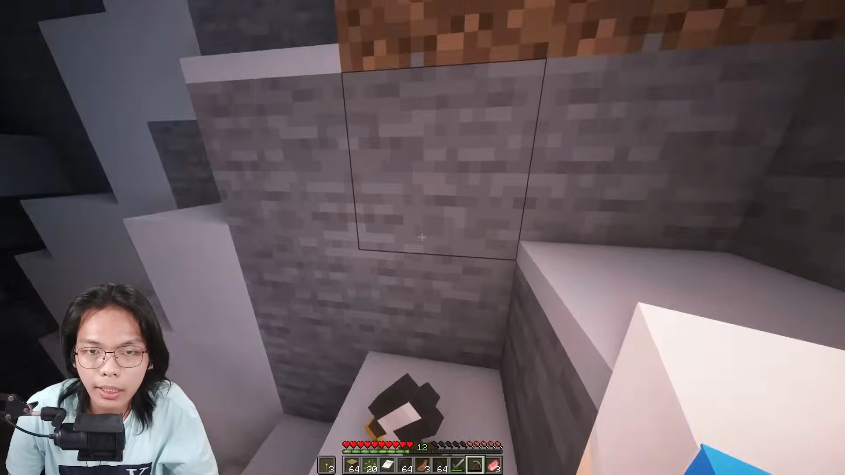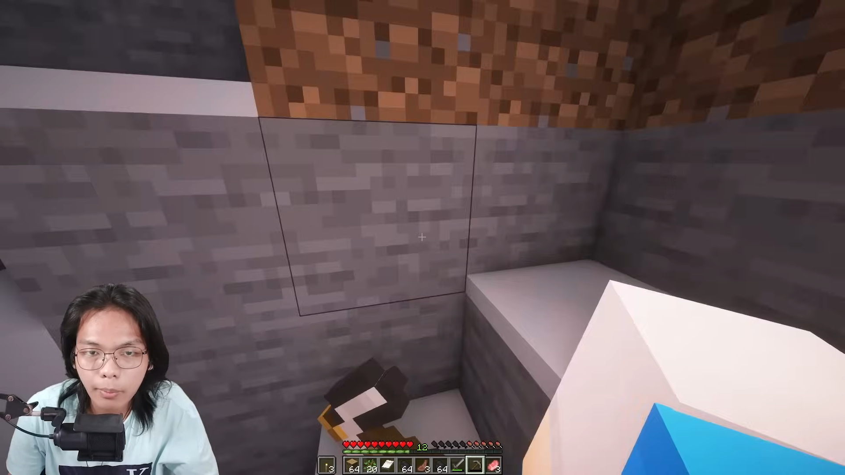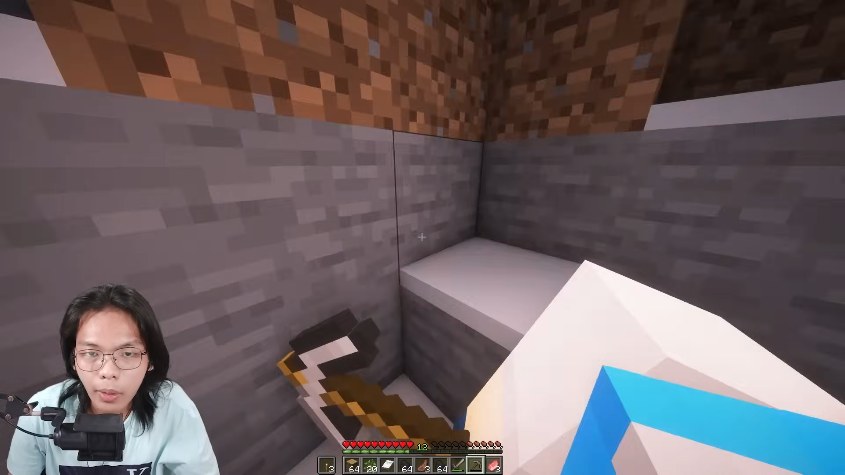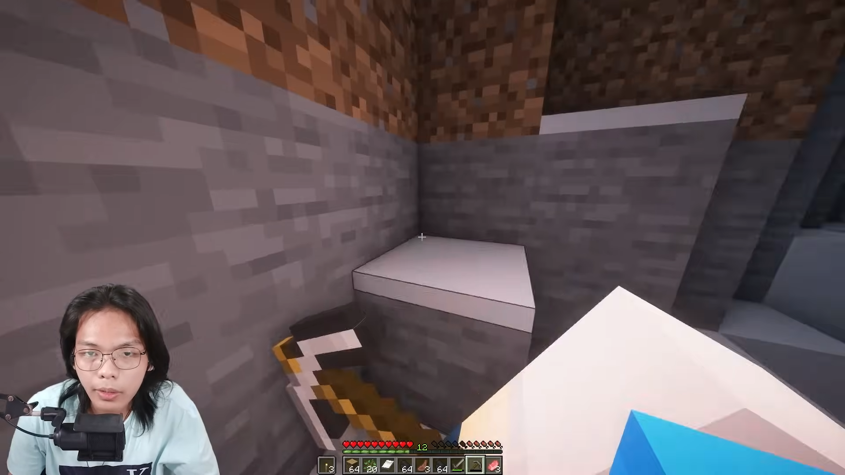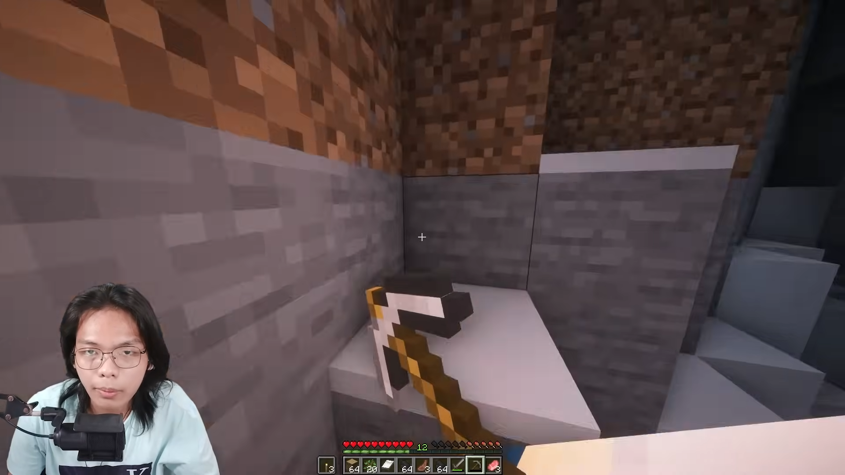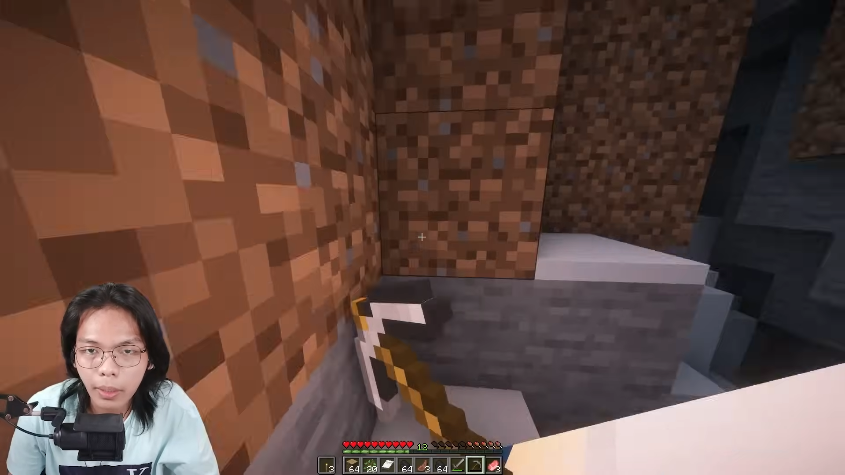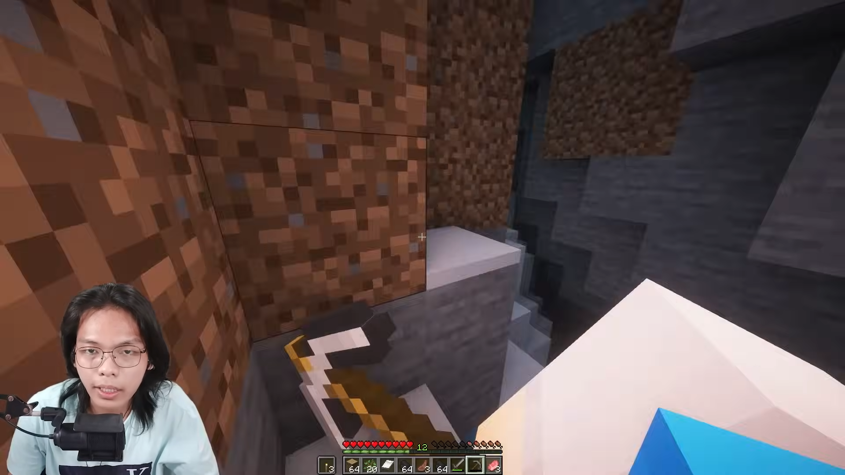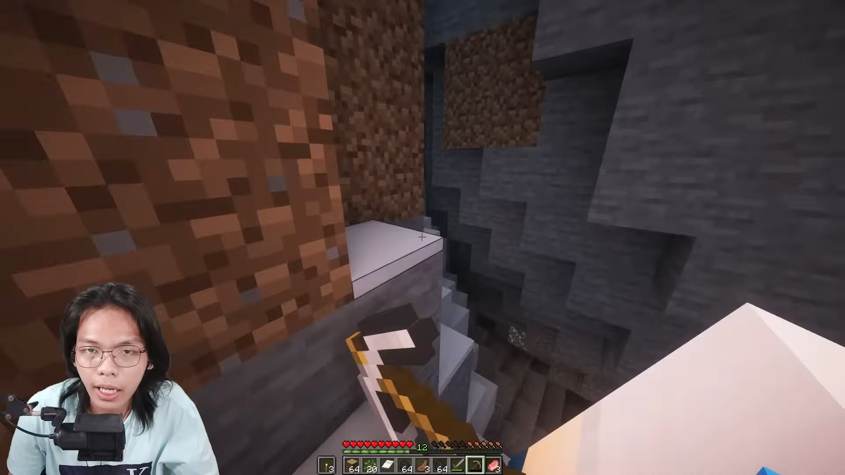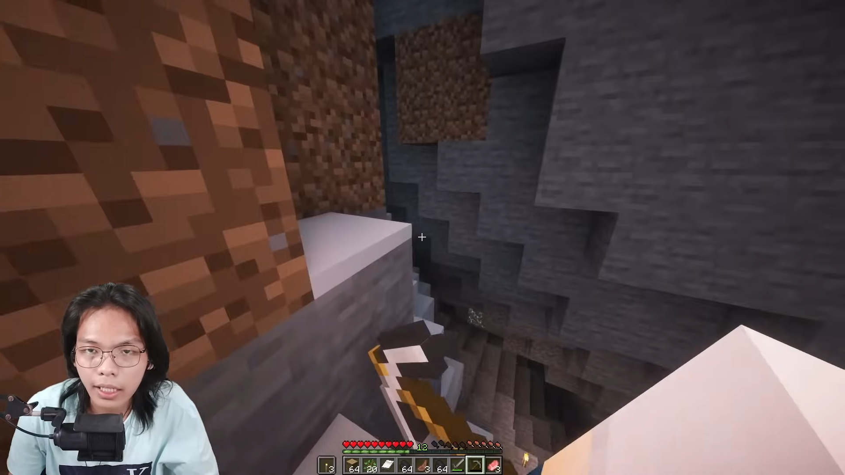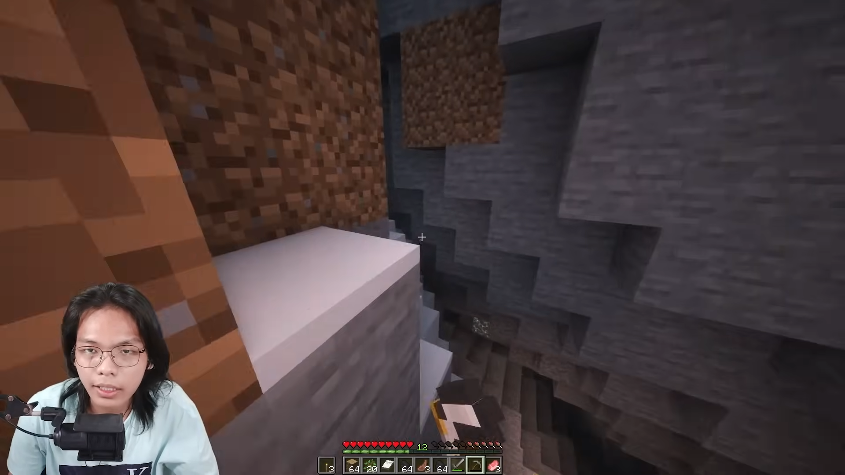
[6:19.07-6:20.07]
mau pagi
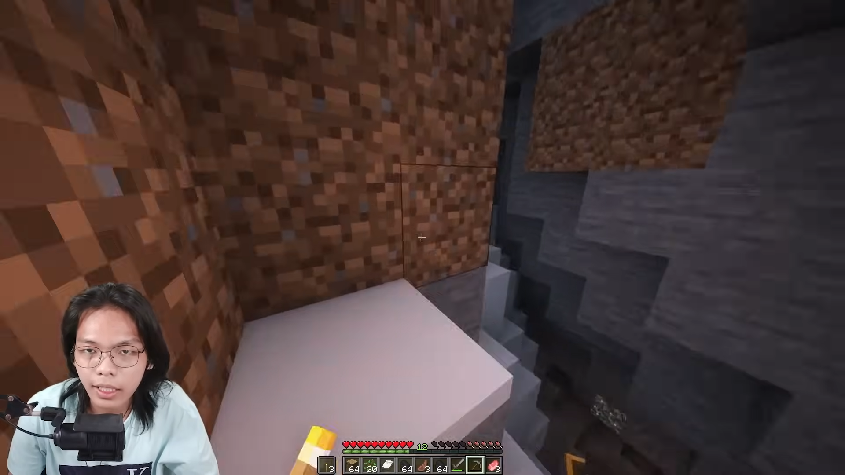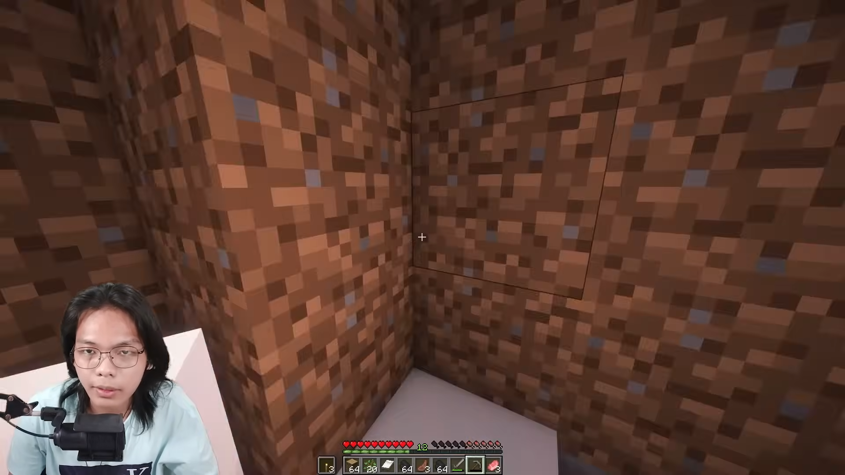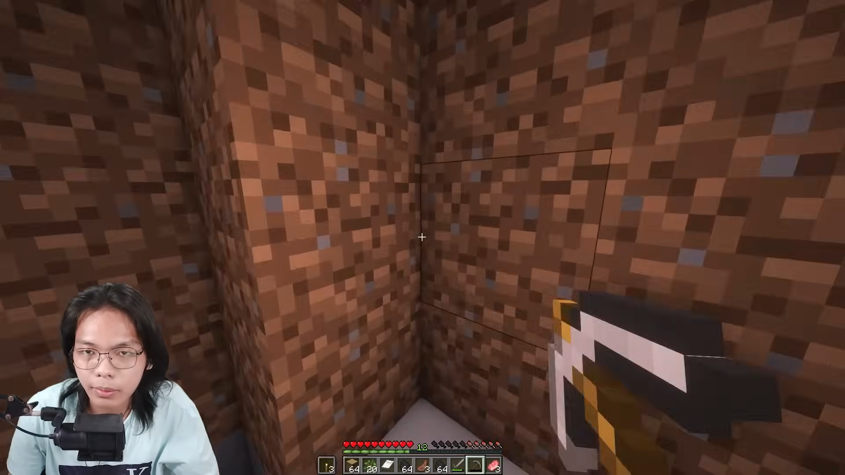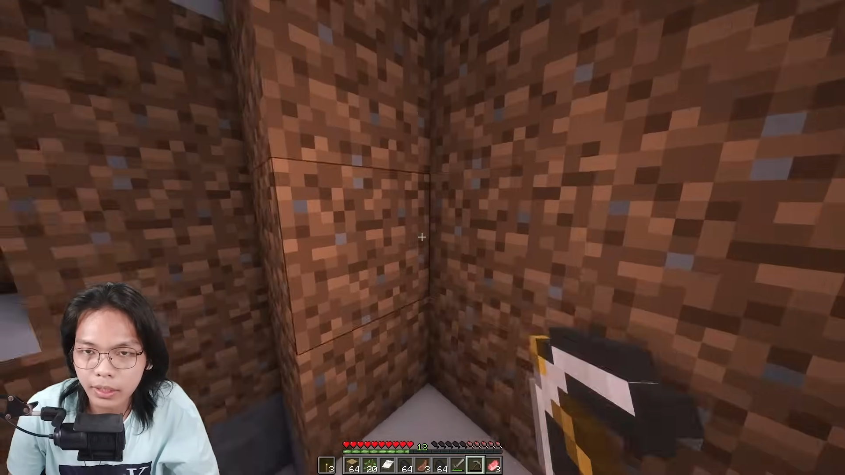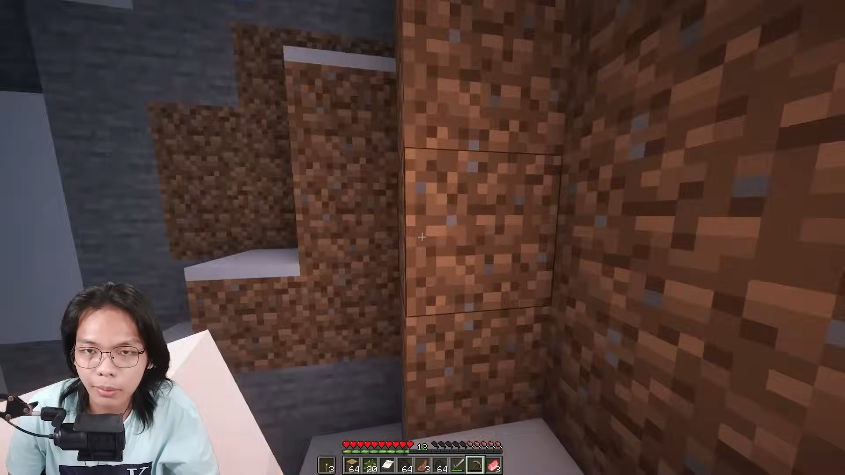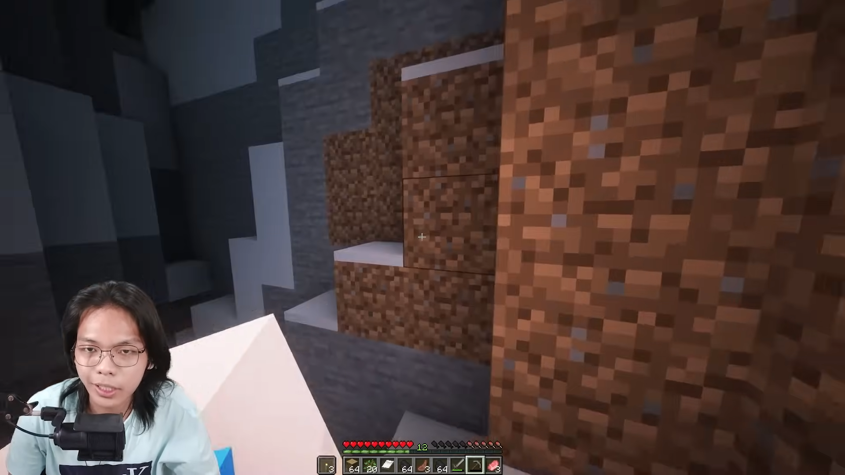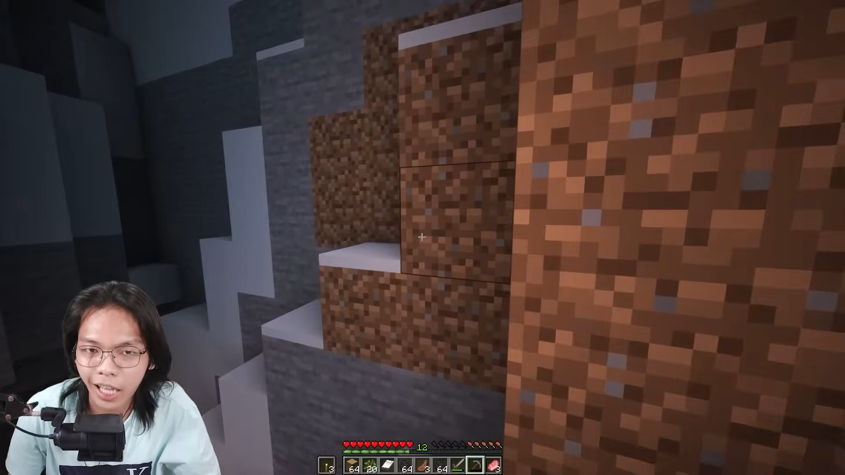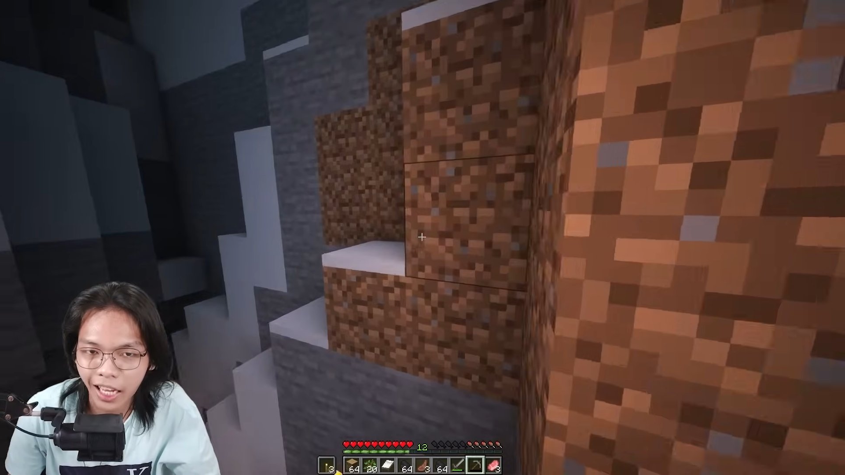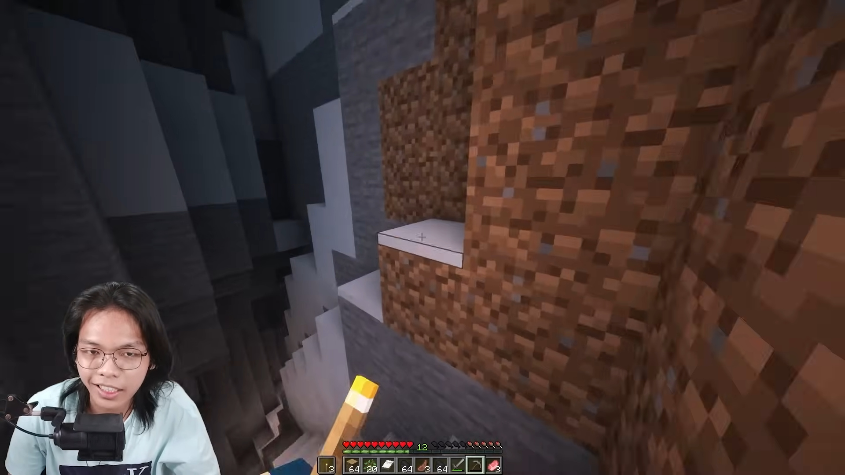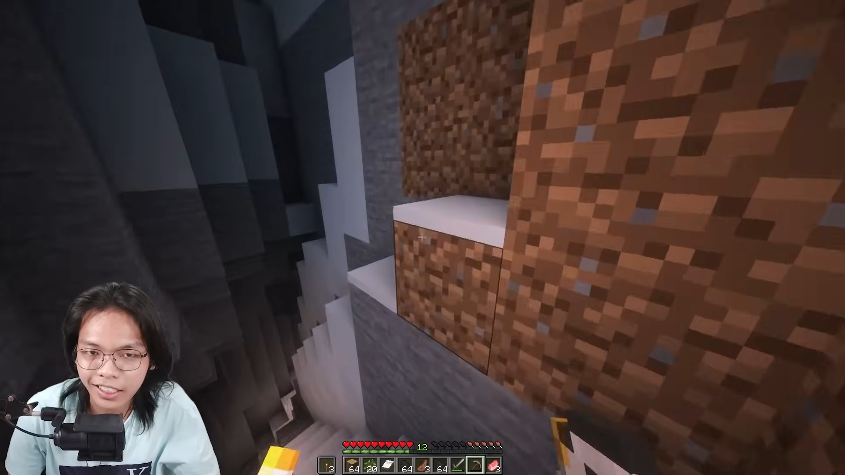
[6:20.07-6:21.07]
hari dia bisa-bisa
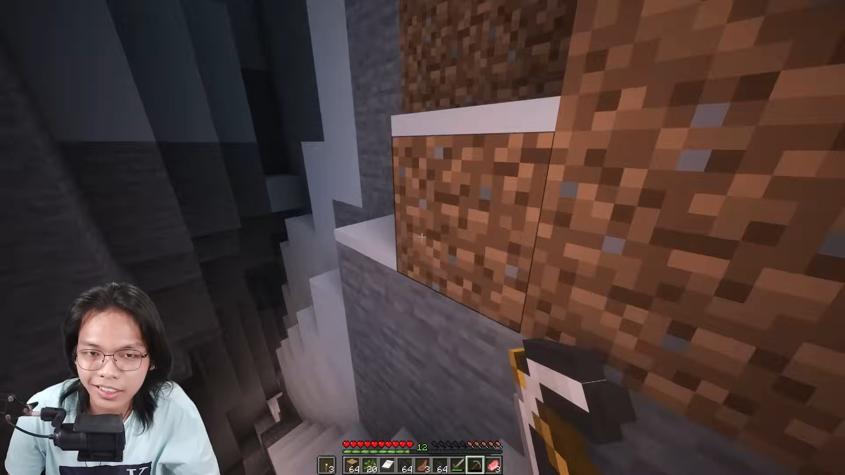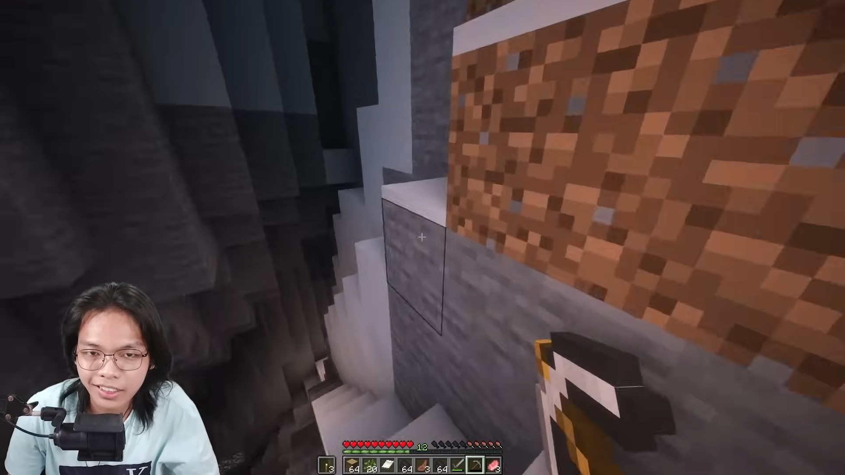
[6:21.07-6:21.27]
aja guys.